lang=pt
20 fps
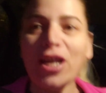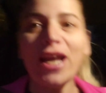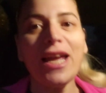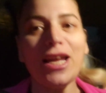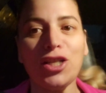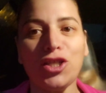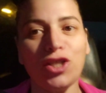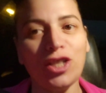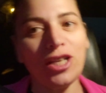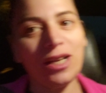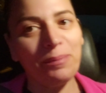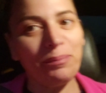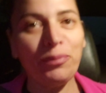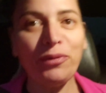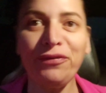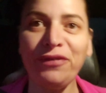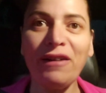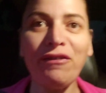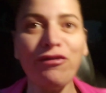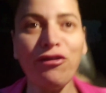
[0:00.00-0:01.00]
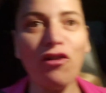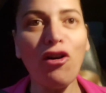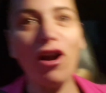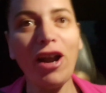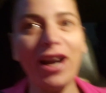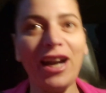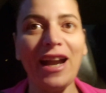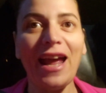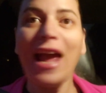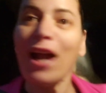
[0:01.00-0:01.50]
Gente, por favor,
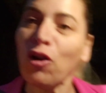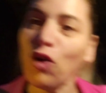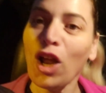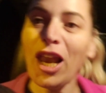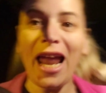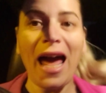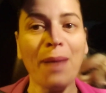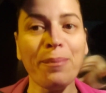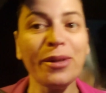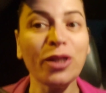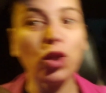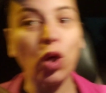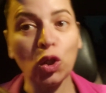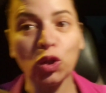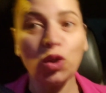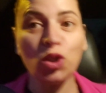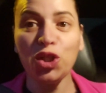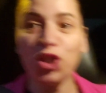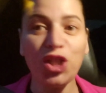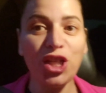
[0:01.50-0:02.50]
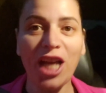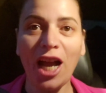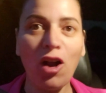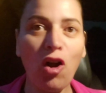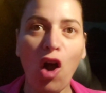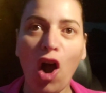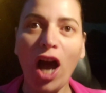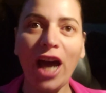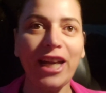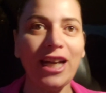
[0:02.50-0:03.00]
é collab todo dia
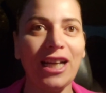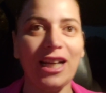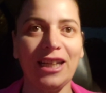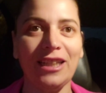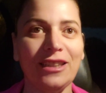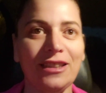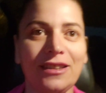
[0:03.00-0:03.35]
agora.